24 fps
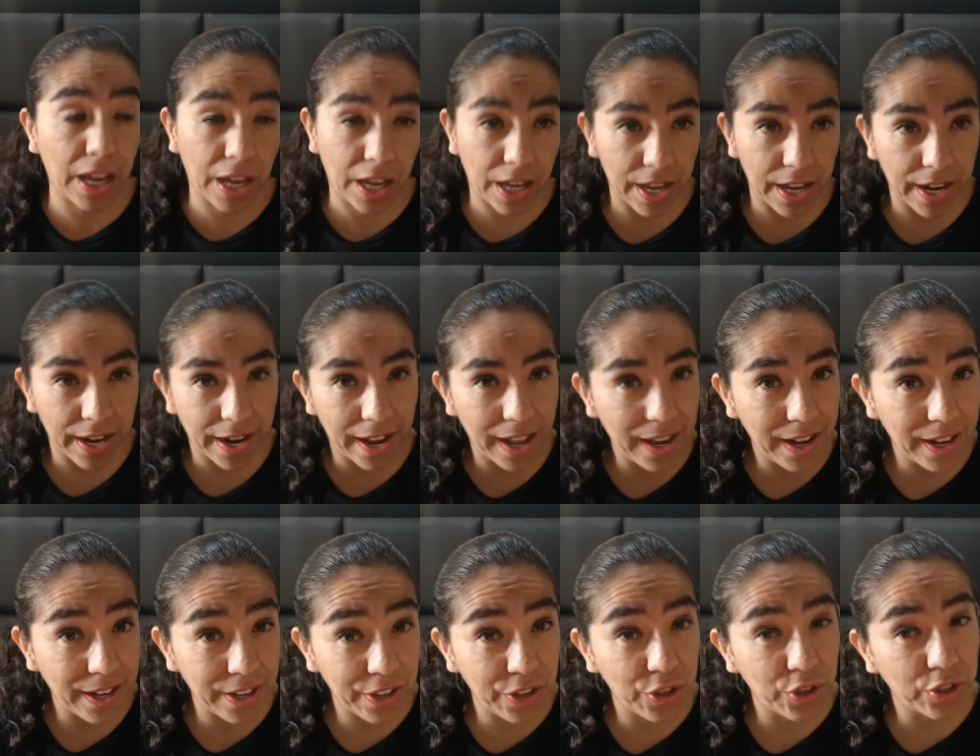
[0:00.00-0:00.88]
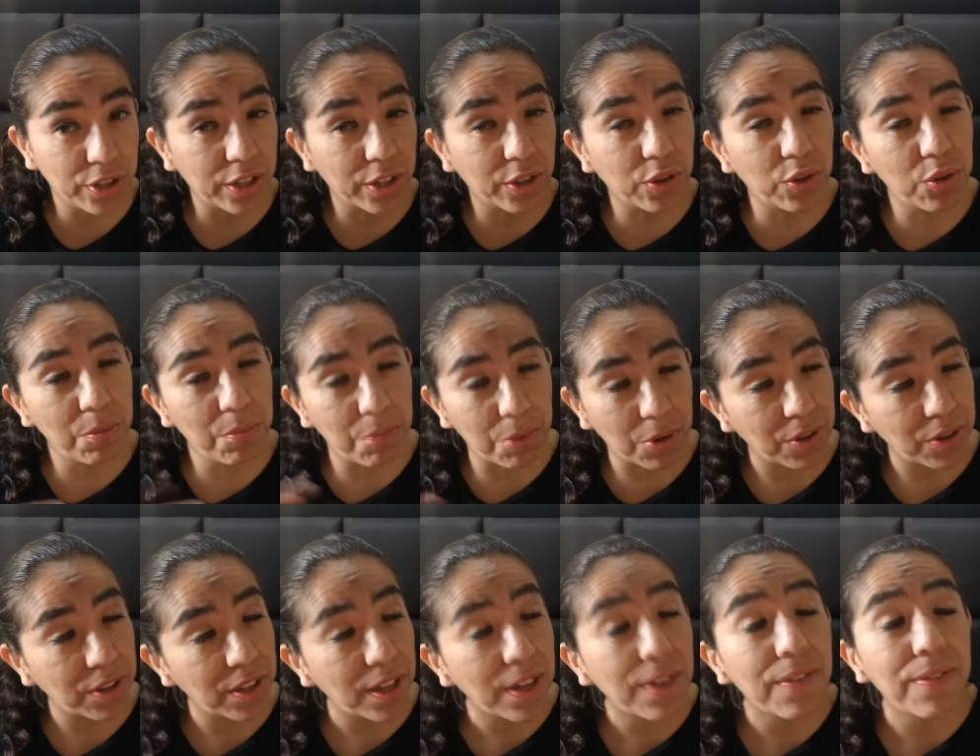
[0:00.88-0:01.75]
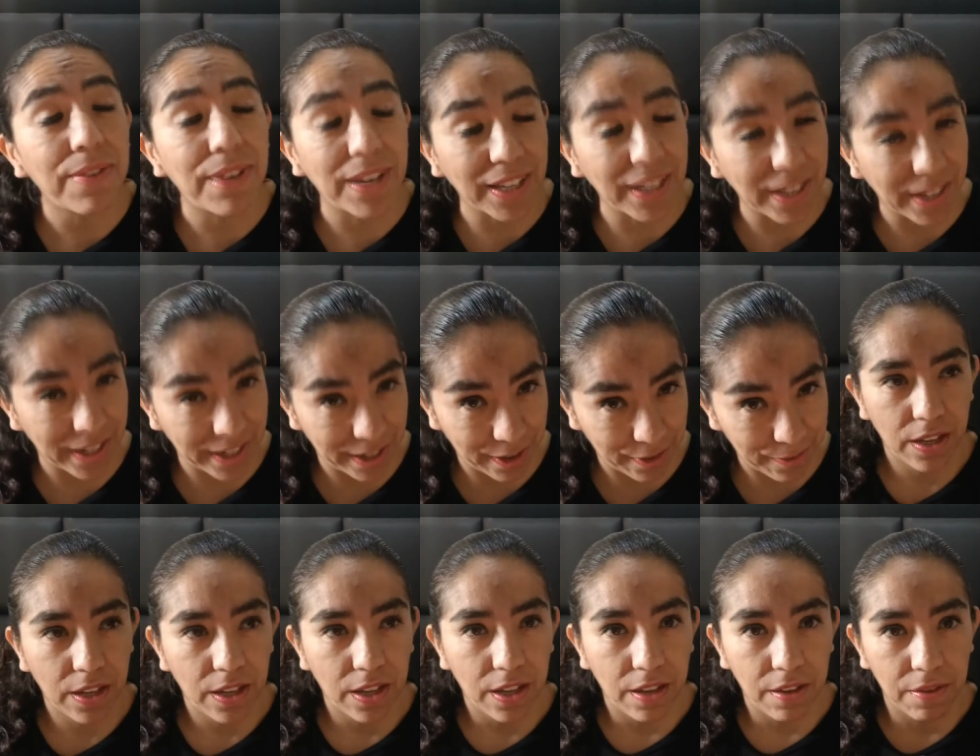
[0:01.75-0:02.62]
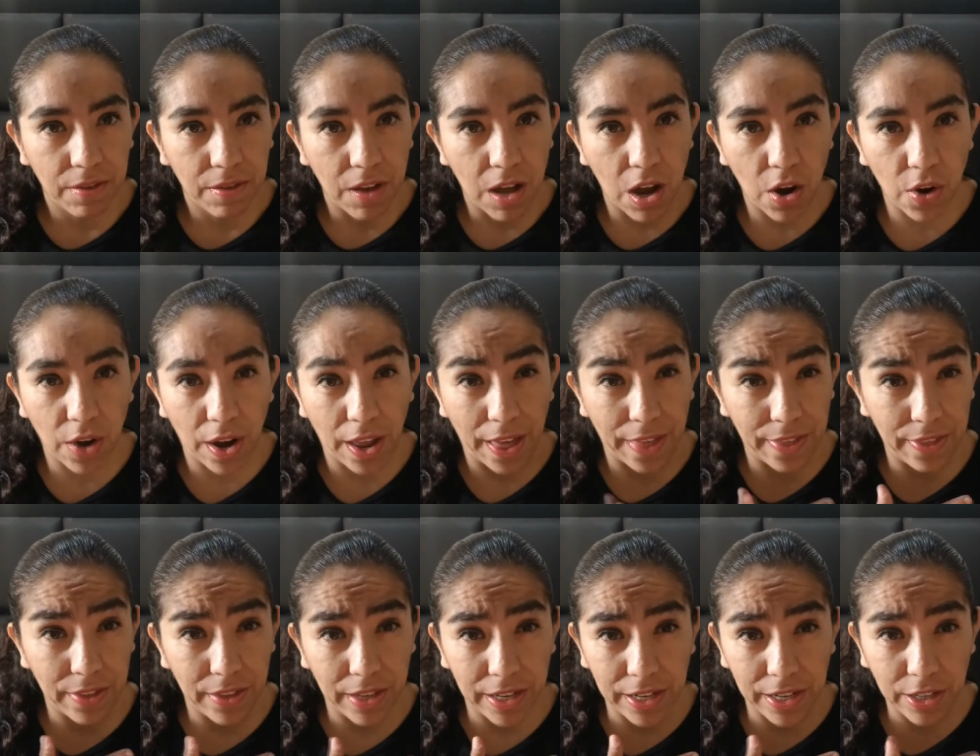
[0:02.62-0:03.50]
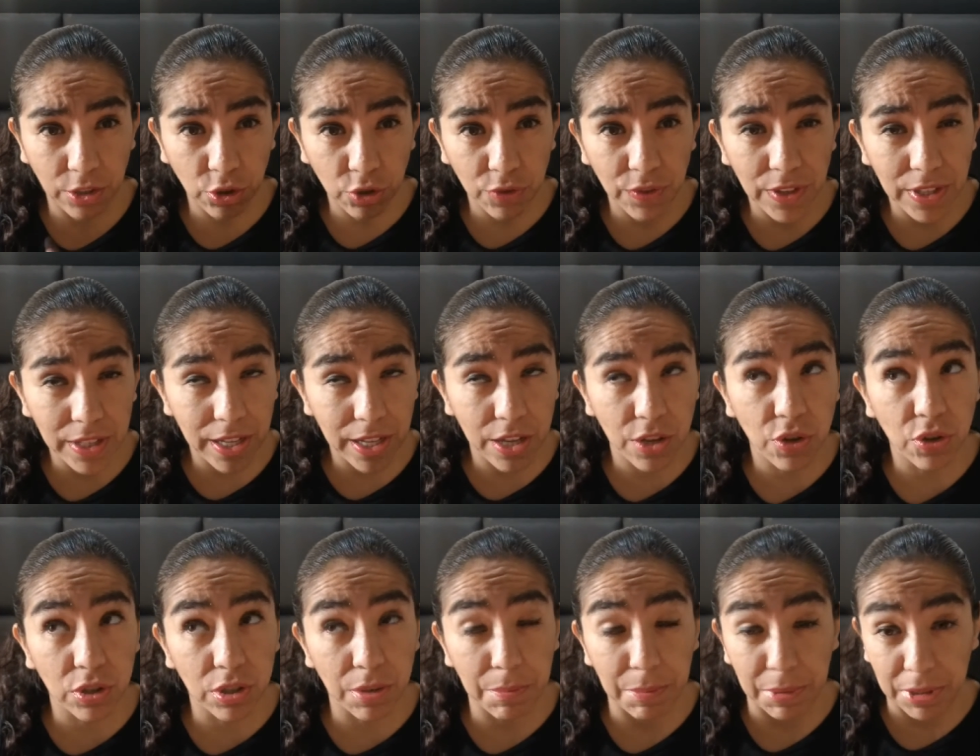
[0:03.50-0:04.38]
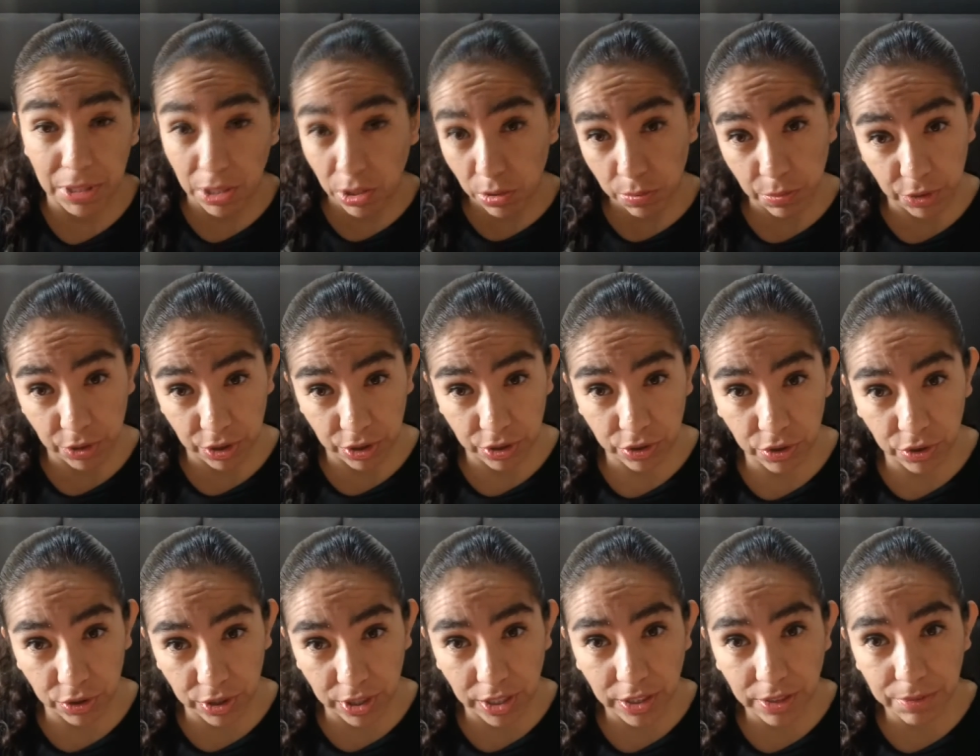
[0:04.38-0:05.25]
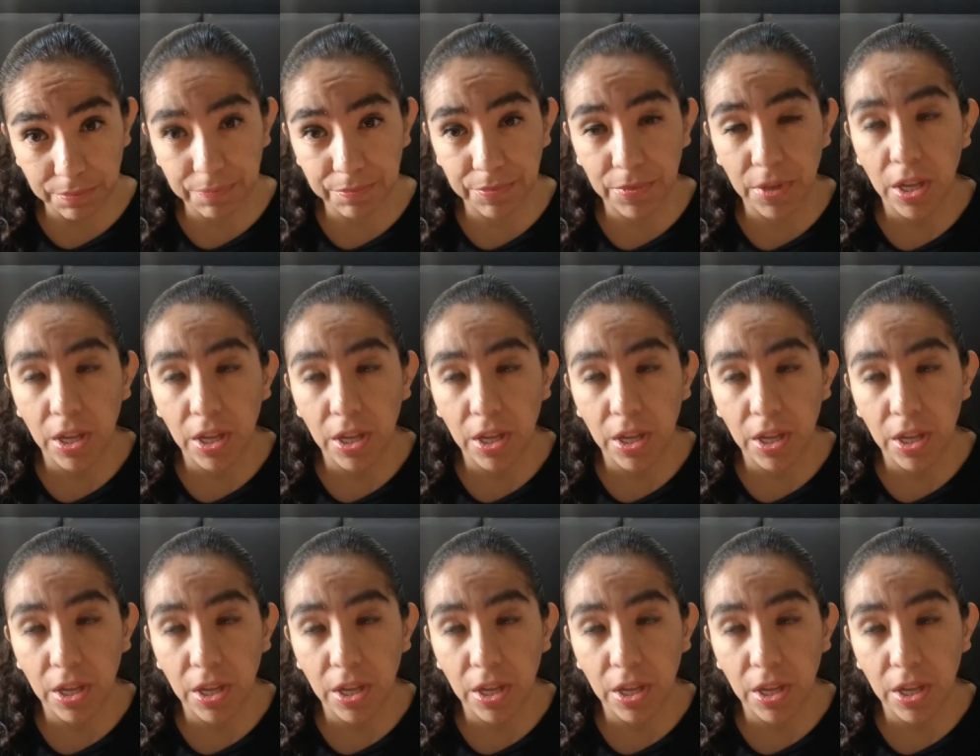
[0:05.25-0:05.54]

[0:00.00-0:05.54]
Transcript: general y otra con un poco de fangirleo. Ahora, en estos 20 años han pasado muchas cosas.